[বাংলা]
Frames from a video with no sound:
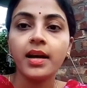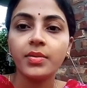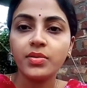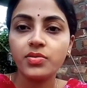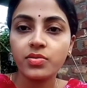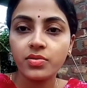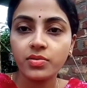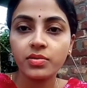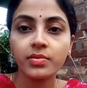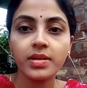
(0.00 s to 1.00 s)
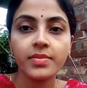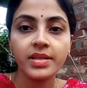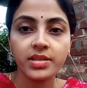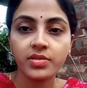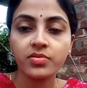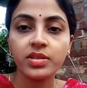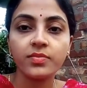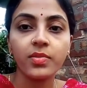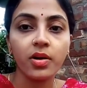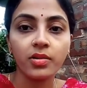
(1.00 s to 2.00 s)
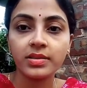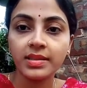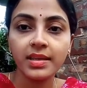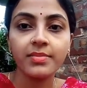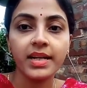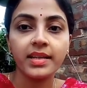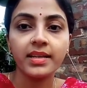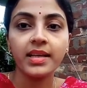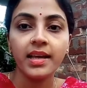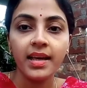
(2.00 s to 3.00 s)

আমি ওই জন্য মানে বেশ কিছুদিন ব্লগ দিতে পারিনি